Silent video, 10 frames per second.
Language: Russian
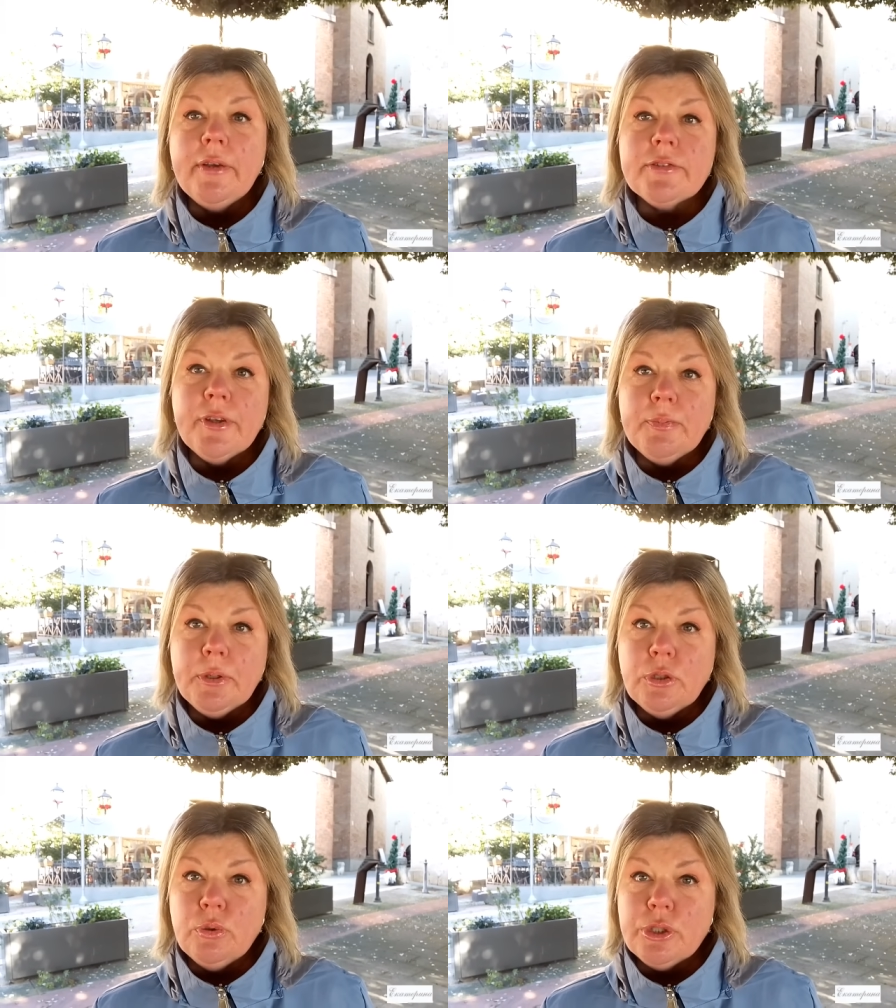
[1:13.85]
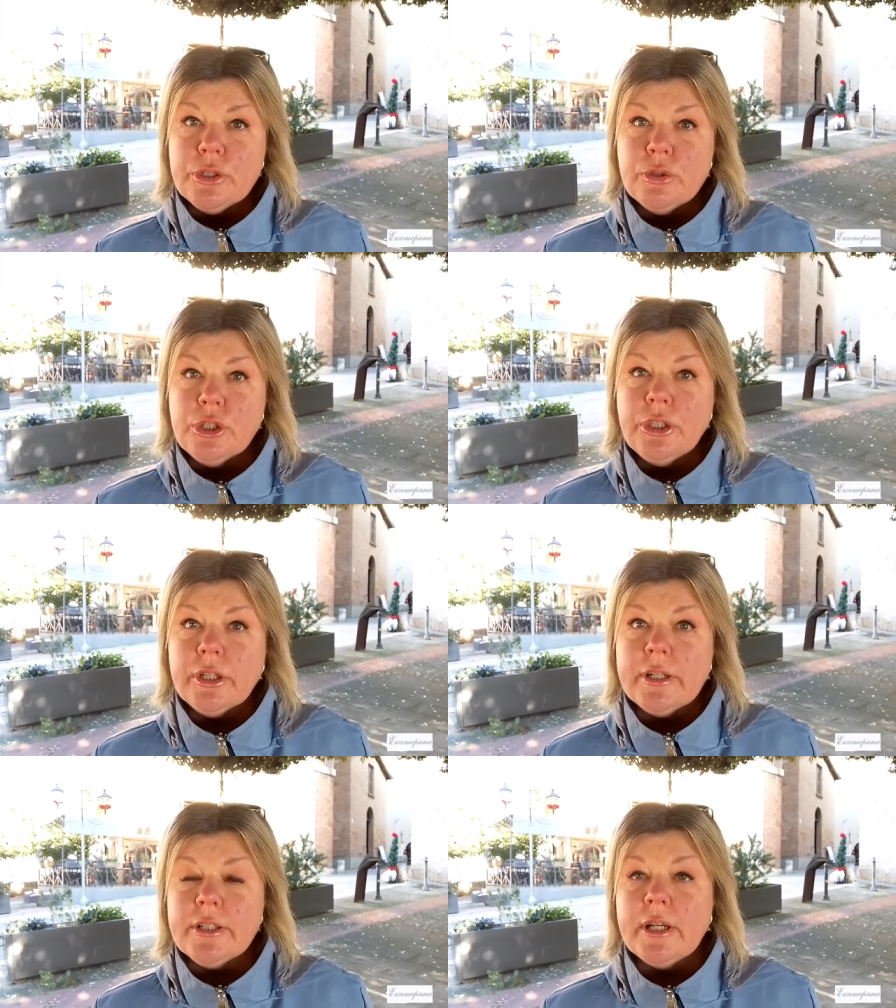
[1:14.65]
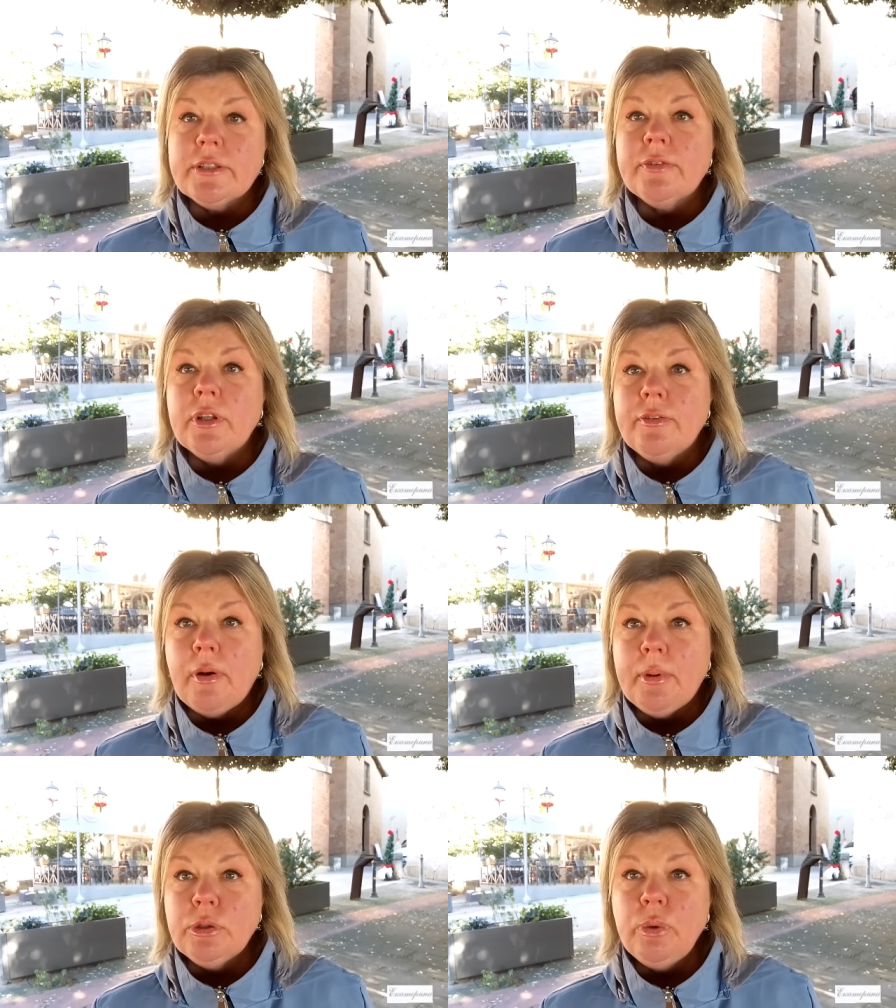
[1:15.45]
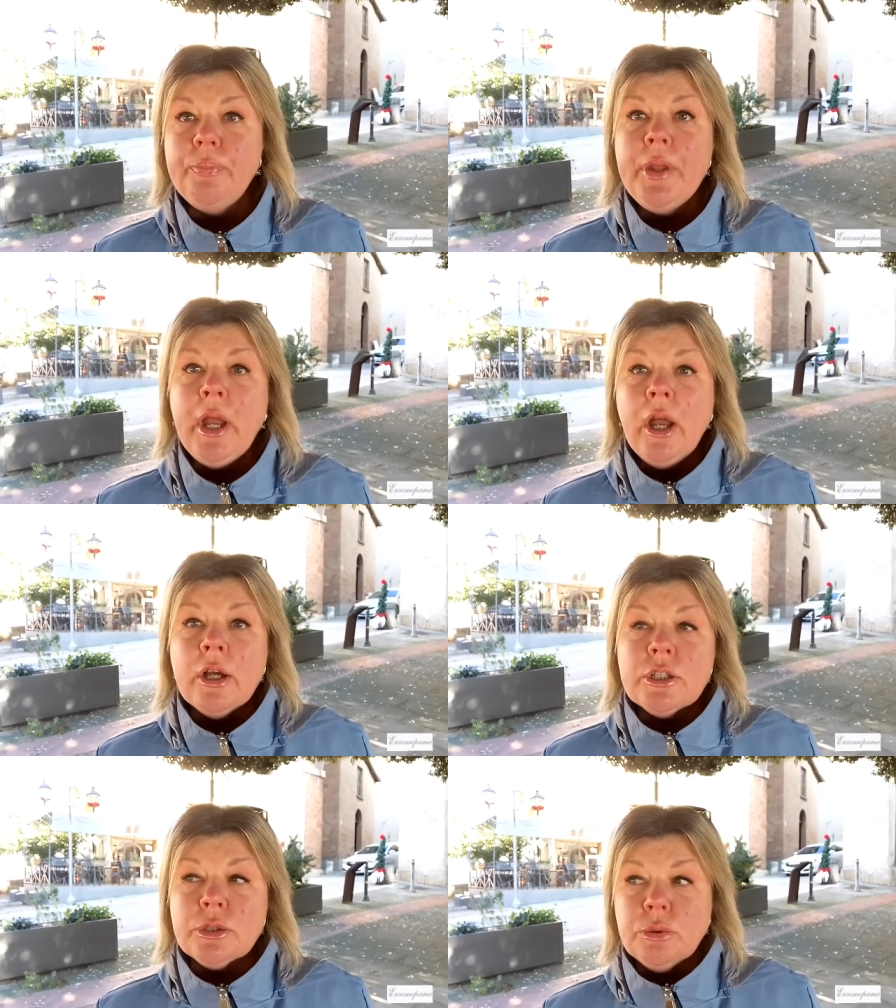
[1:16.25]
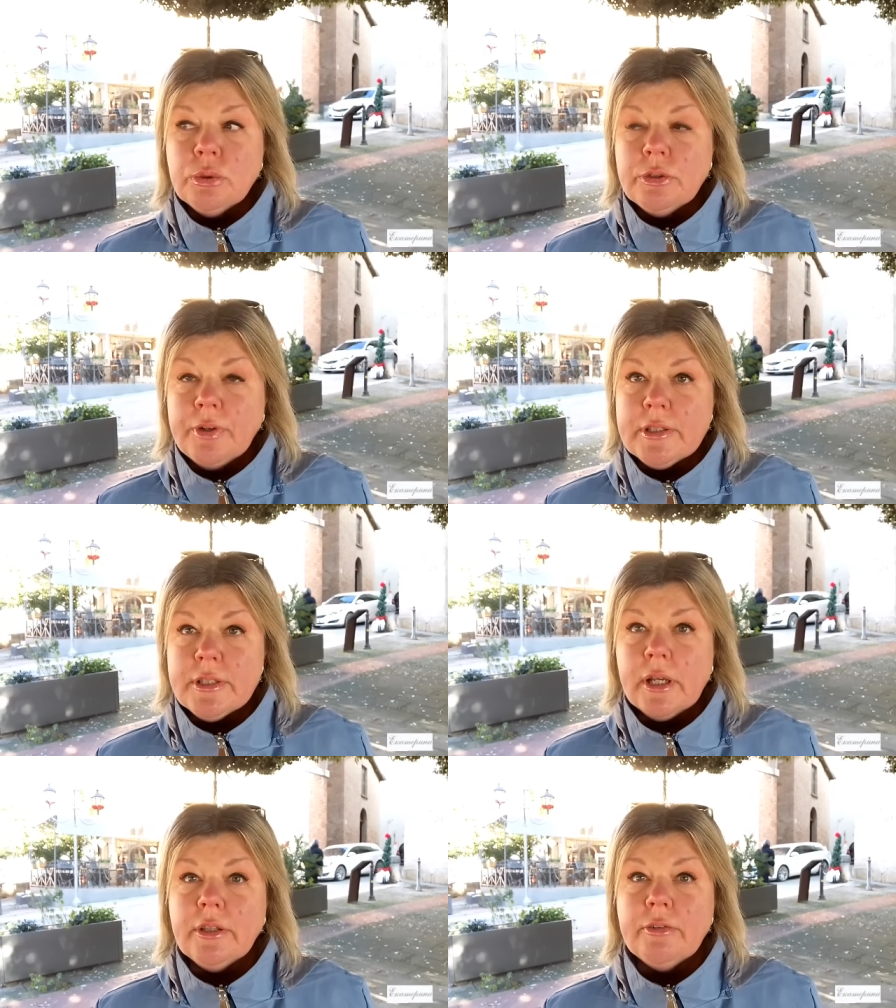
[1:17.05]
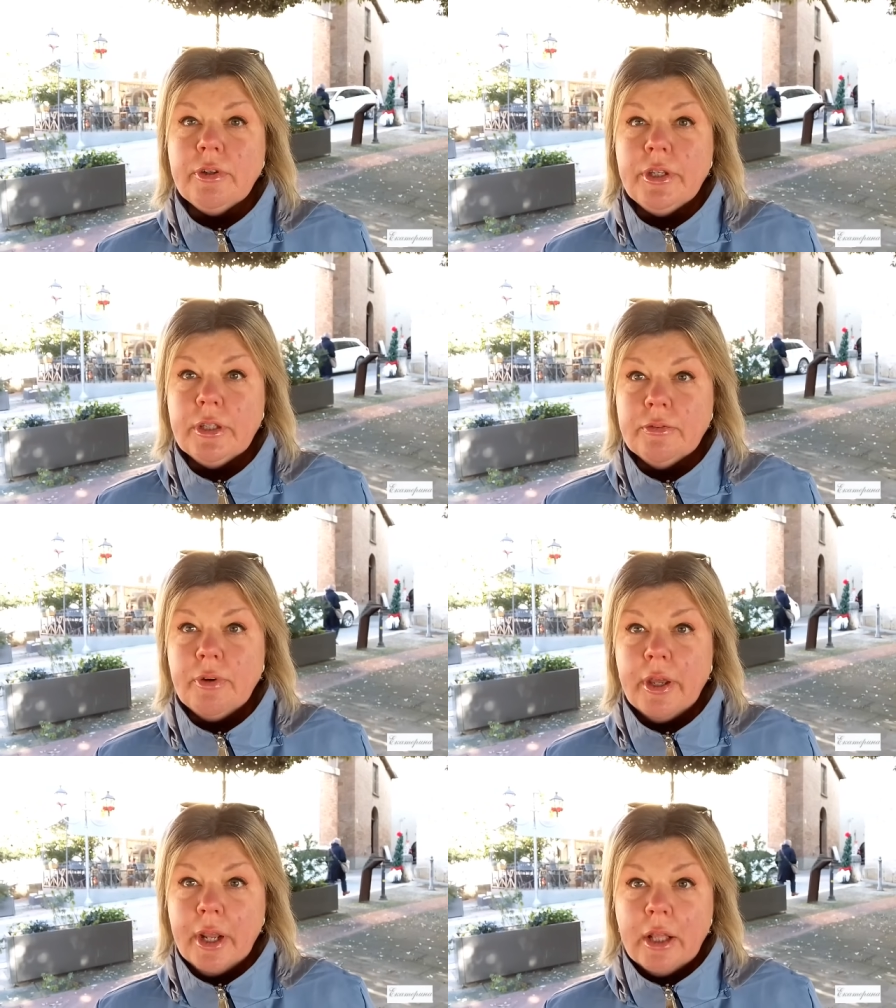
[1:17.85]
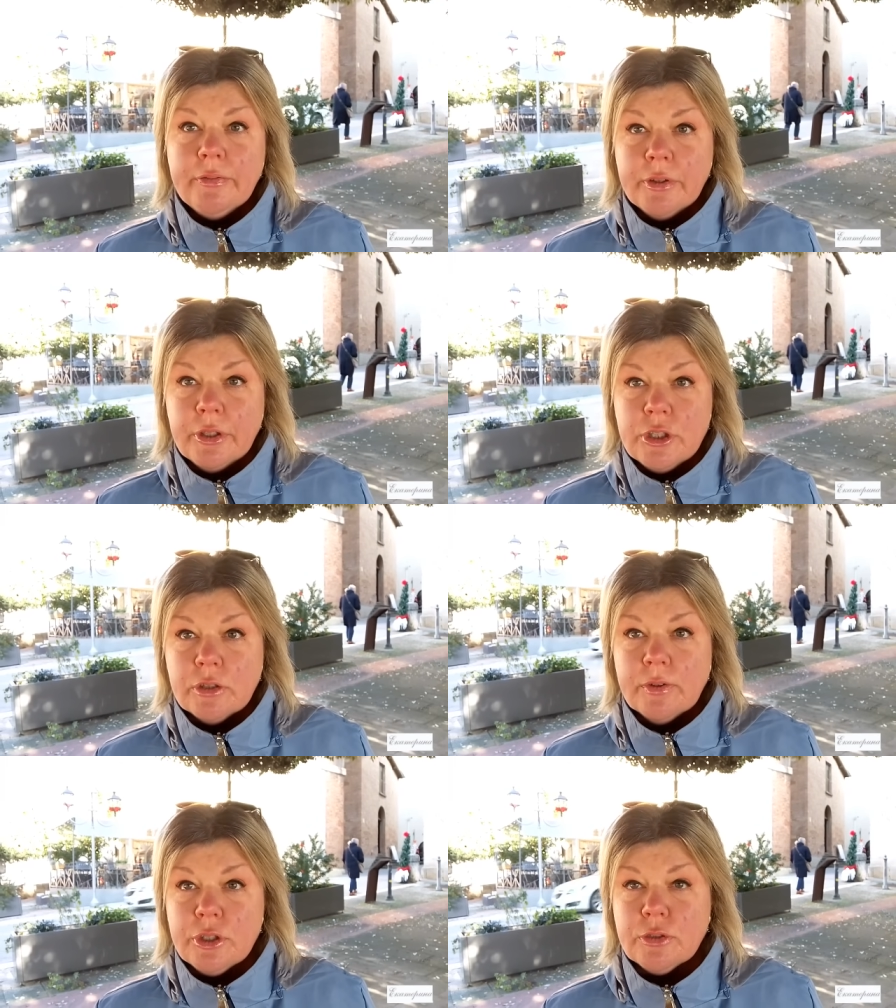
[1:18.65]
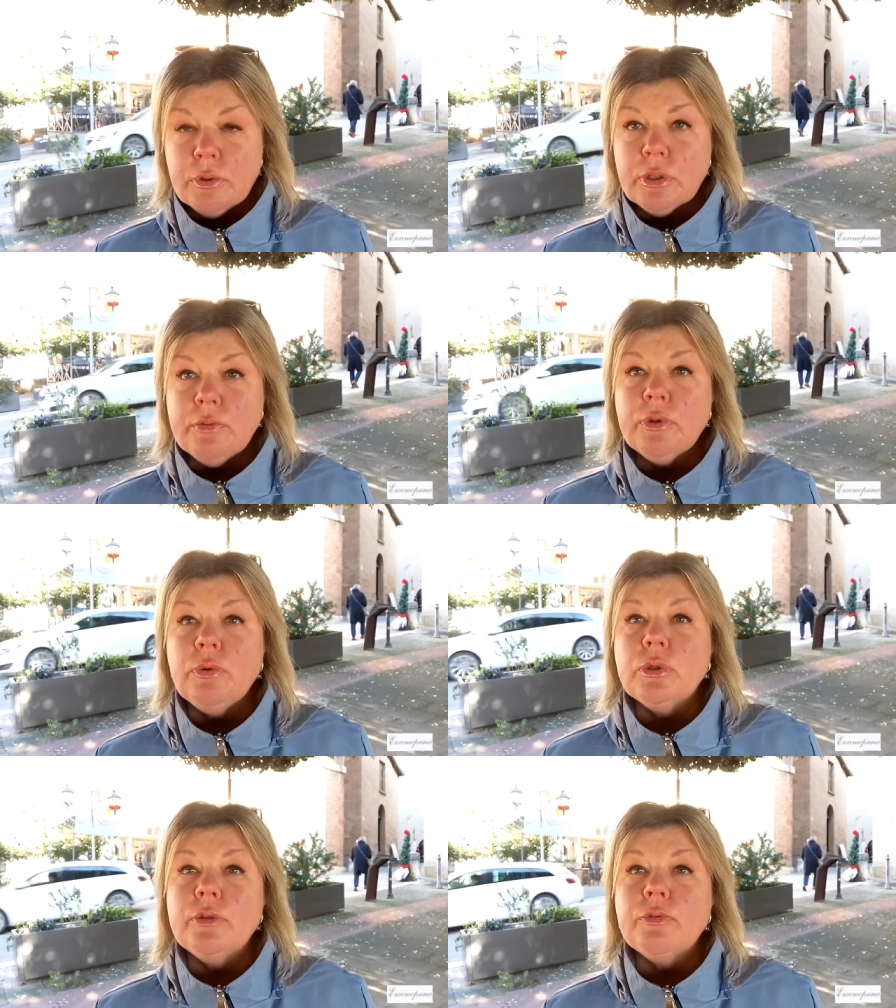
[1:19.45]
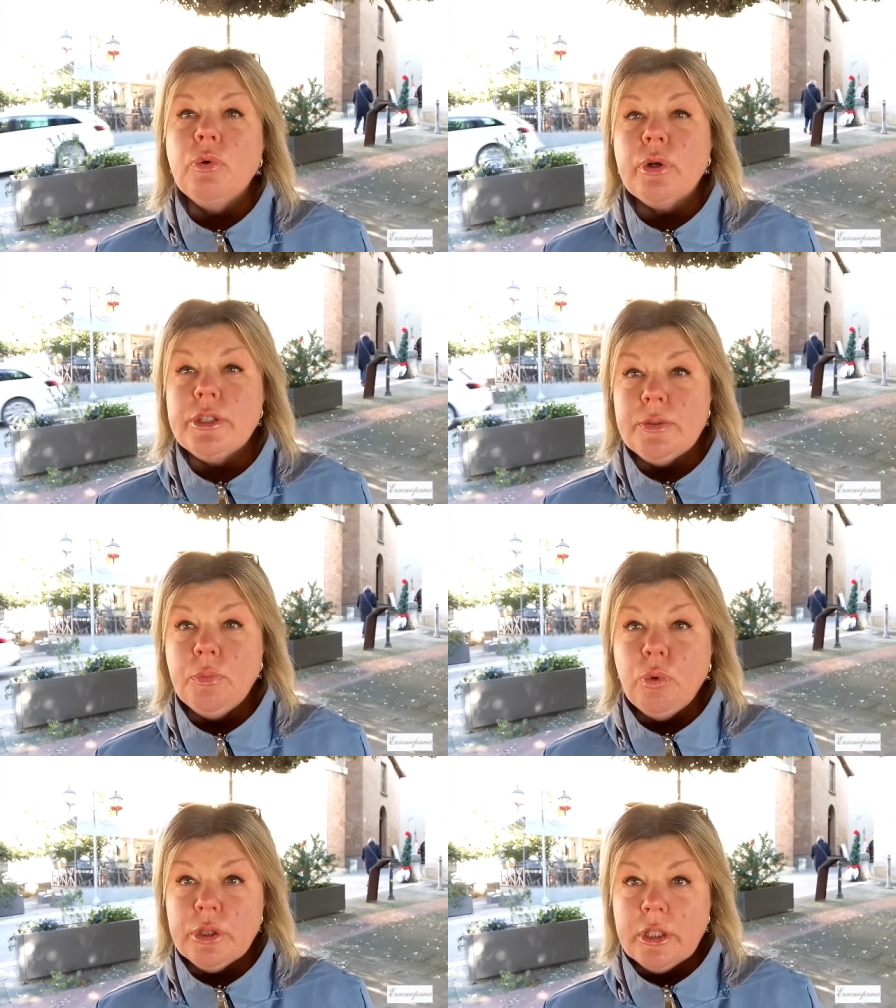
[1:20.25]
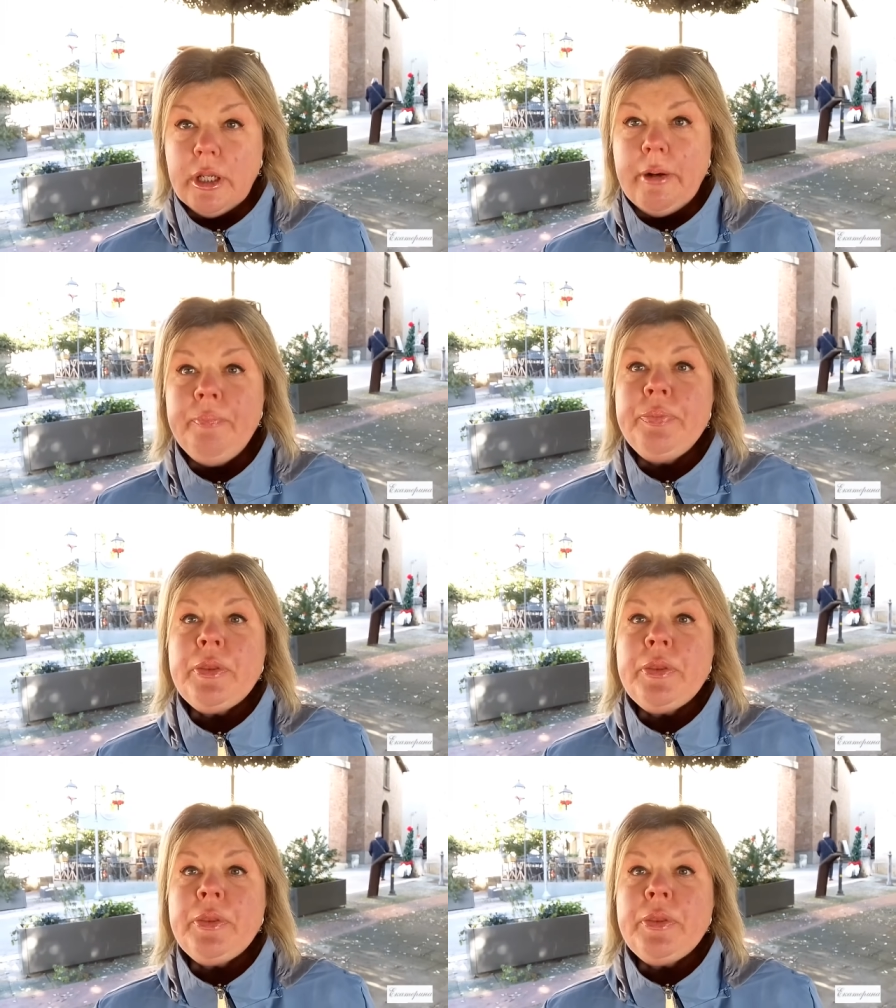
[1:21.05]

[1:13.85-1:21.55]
Я в своих предыдущих сюжетах рассказывала вам о том, что 20 января 2024 года в городе Модена,